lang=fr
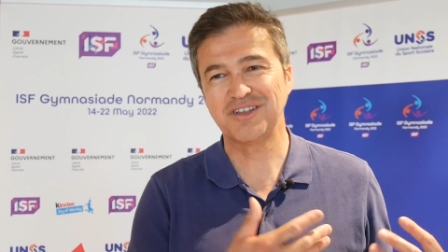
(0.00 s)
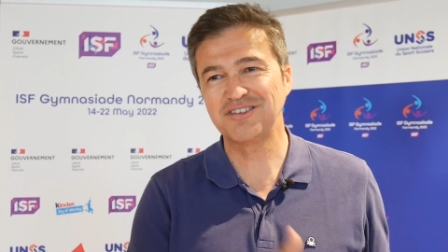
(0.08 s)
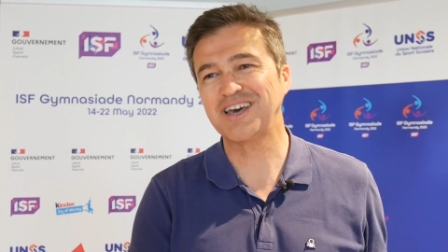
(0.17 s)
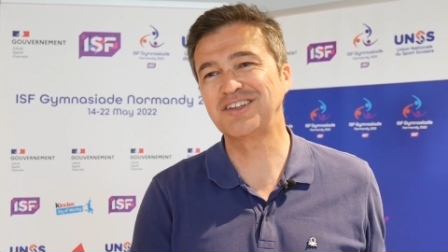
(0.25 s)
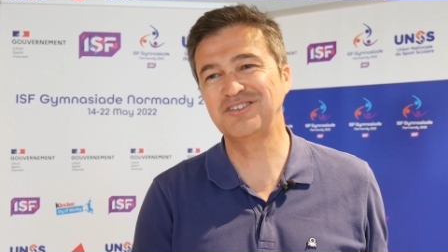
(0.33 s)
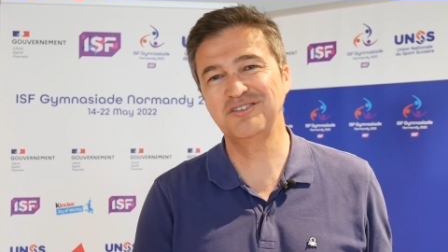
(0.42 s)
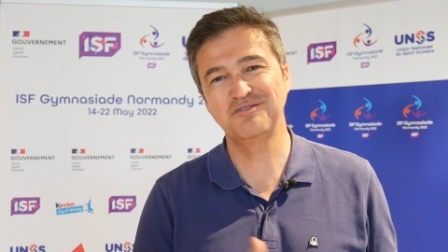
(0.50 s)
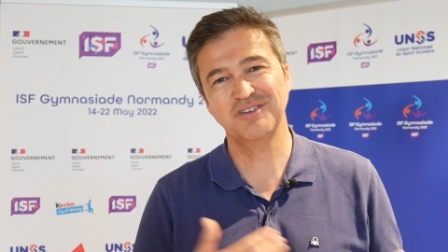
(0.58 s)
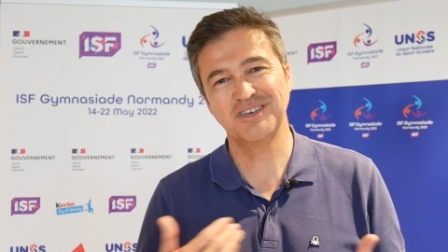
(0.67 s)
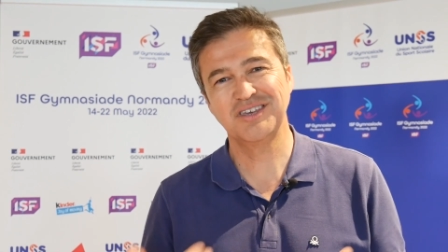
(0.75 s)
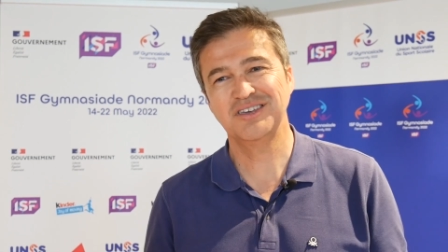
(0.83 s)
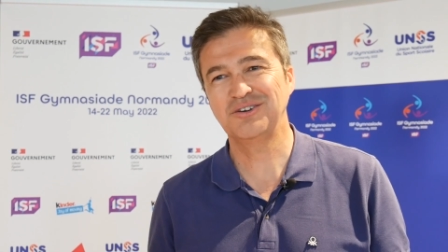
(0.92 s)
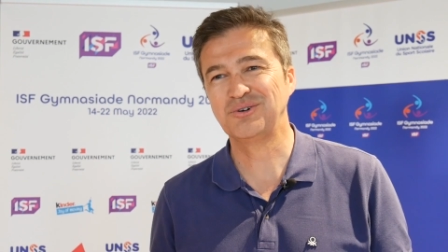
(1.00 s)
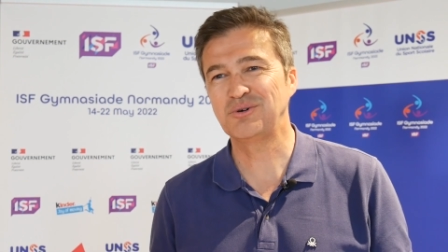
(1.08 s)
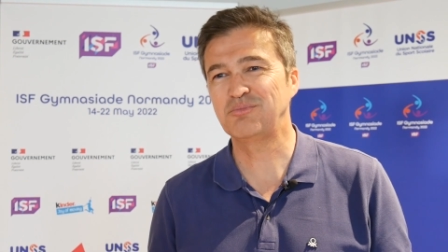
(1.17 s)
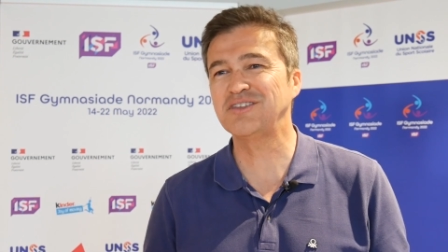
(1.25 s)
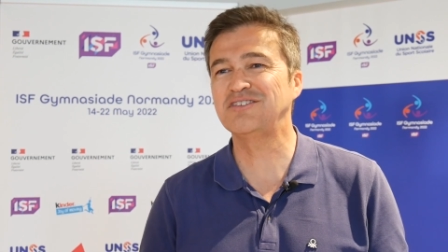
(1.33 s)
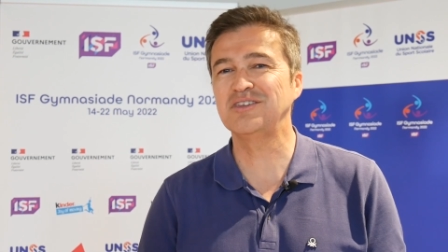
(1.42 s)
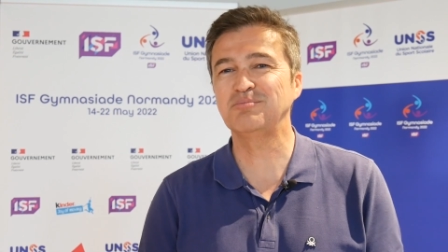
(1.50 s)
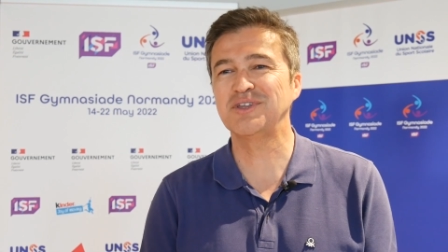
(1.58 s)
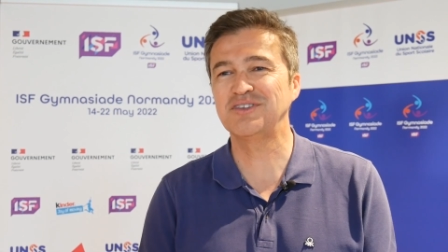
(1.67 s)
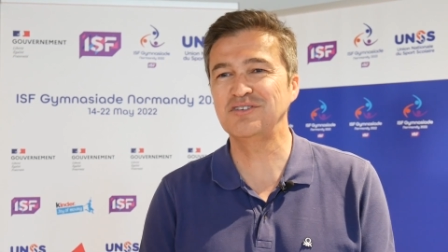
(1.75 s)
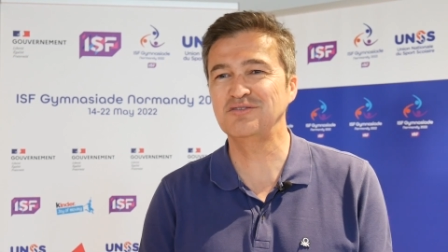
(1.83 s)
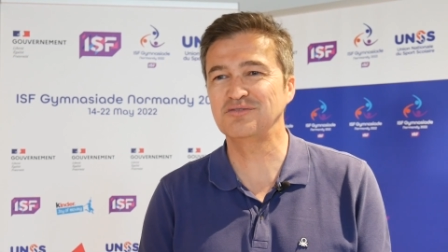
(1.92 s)
interactif et euh,
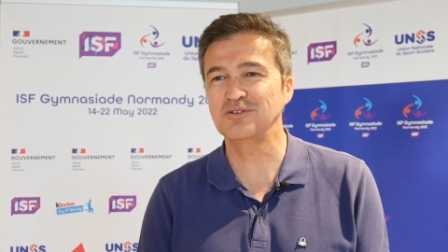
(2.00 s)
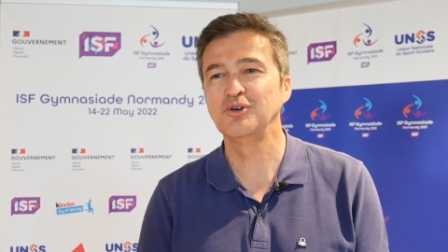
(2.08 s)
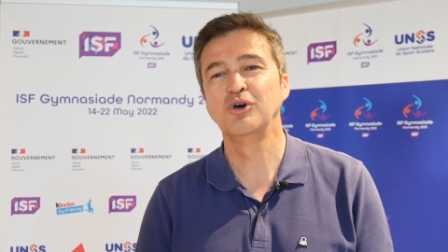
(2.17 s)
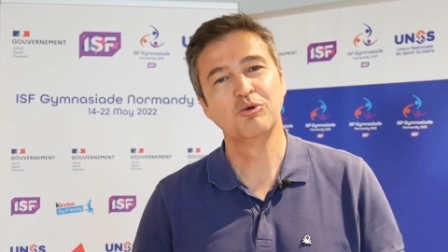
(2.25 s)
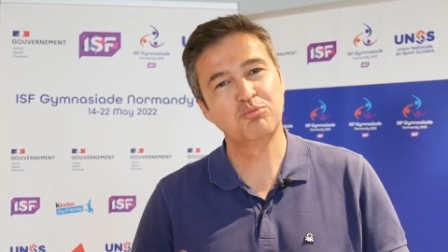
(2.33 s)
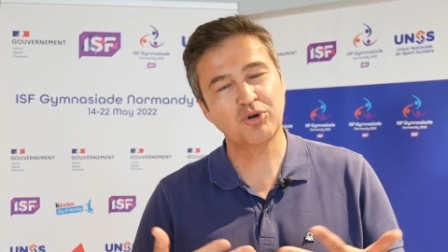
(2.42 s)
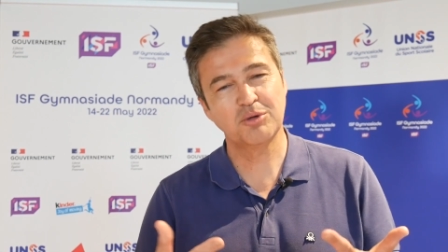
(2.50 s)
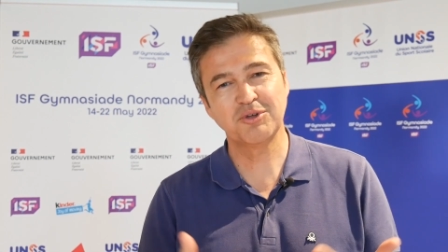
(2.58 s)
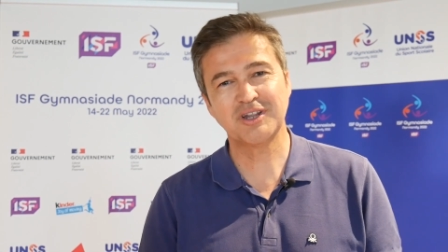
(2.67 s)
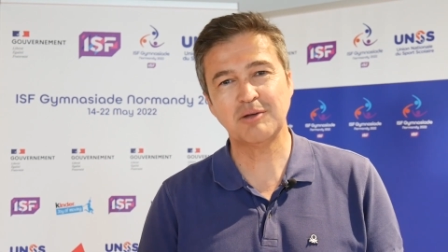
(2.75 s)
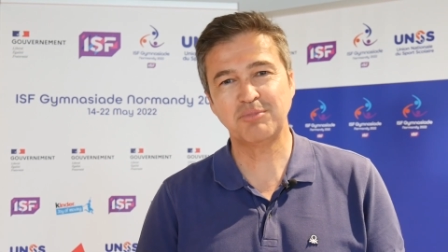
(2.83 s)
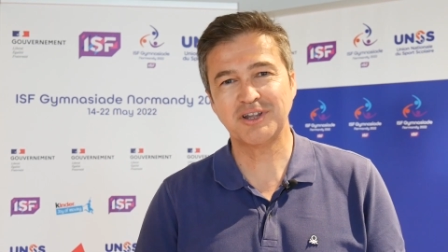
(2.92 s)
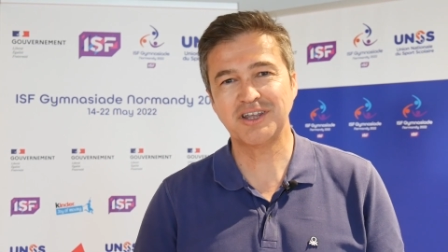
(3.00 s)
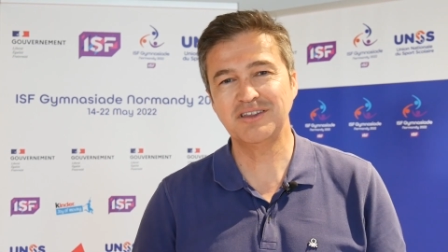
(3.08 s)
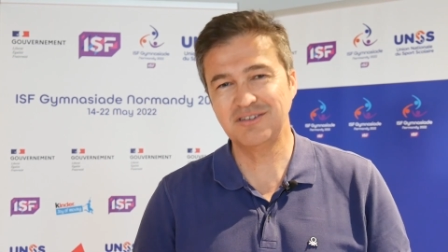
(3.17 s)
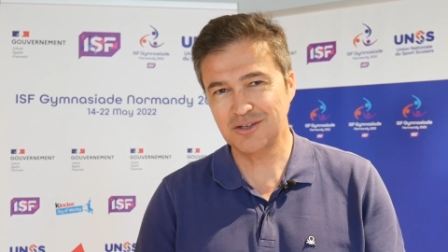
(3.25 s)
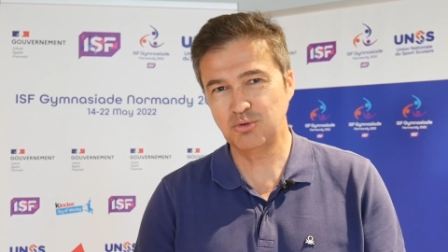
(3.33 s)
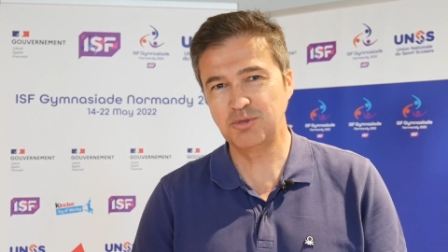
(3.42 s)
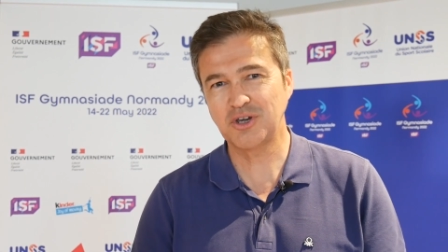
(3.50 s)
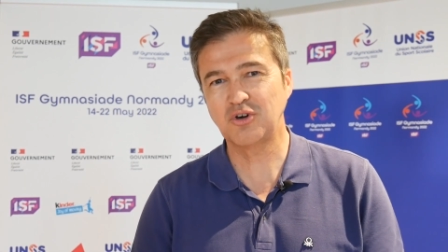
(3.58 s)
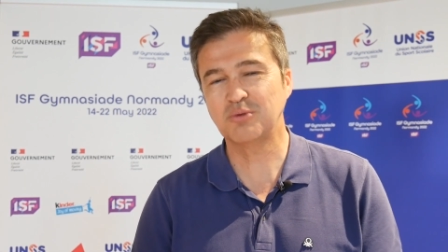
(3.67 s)
participatif pour le bien de la planète et du bien